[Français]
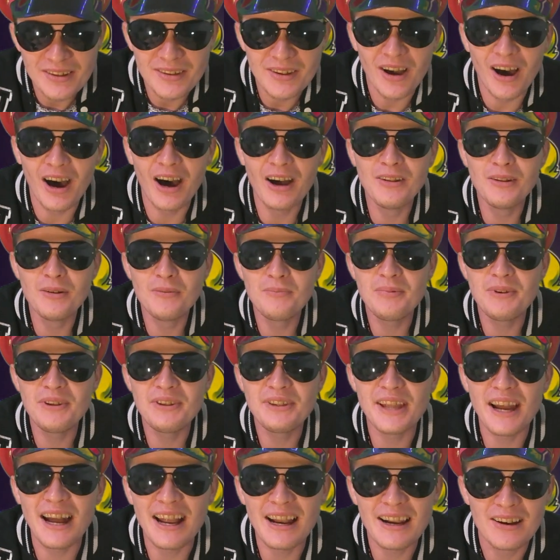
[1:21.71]
Dans un
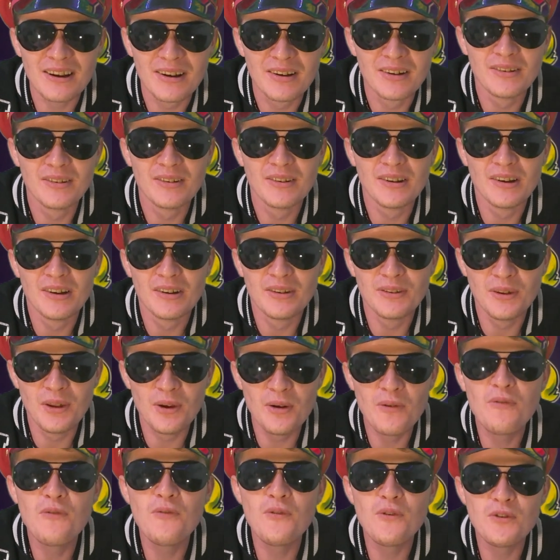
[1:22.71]
hôpital,
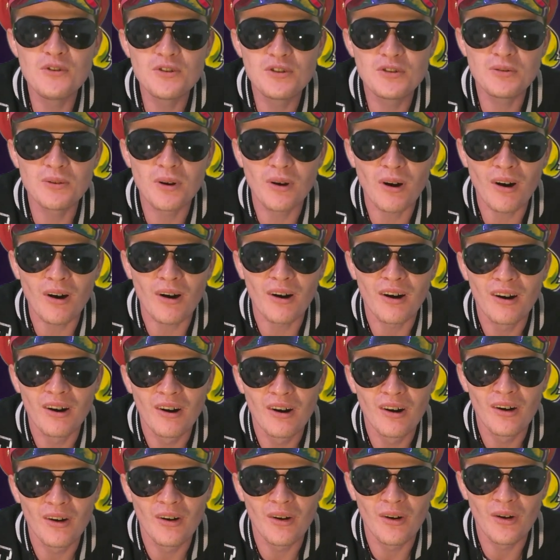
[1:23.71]
deux fous
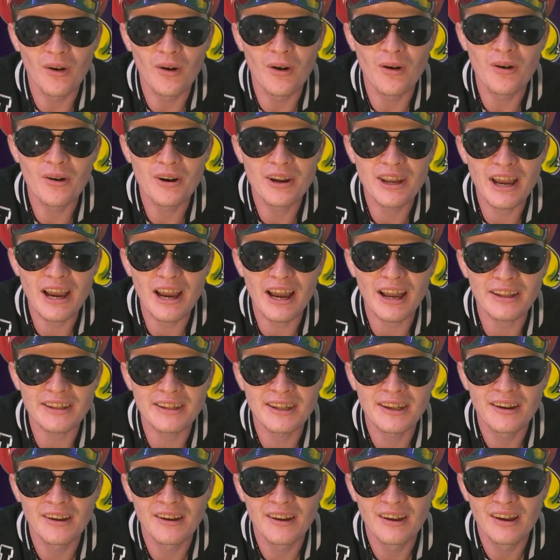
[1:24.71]
jouant aux
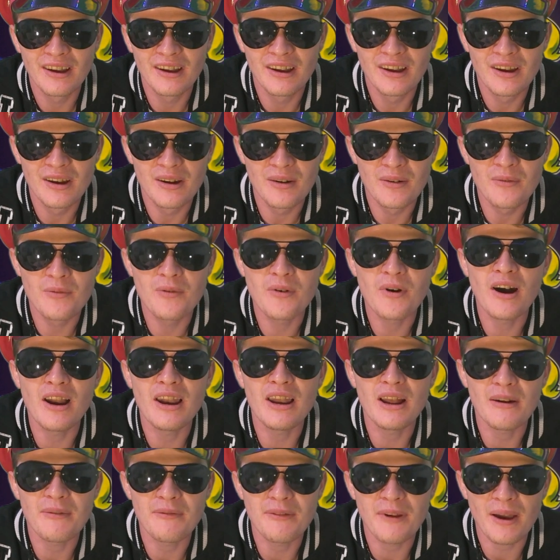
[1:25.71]
cartes
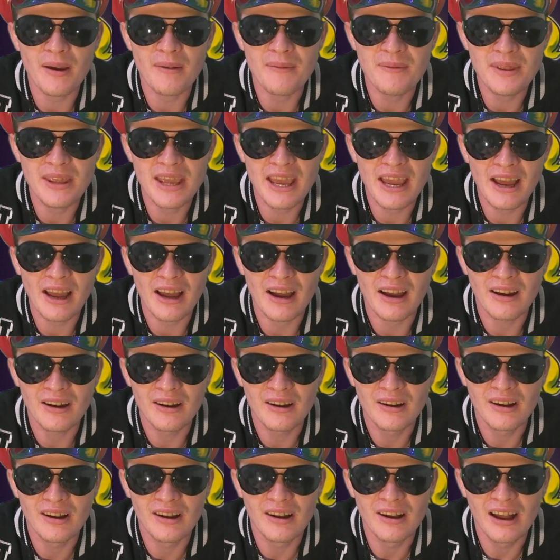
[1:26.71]
voient
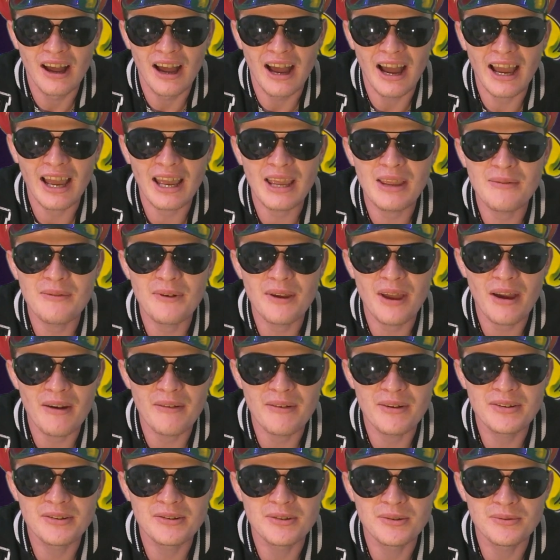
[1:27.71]
l'infirmière arriver
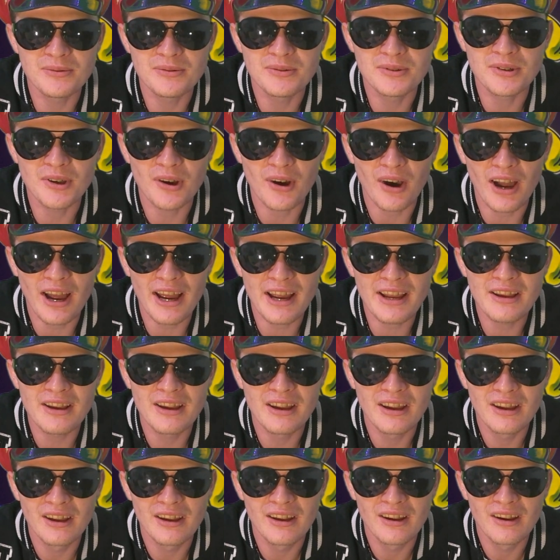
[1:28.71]
avec une seringue.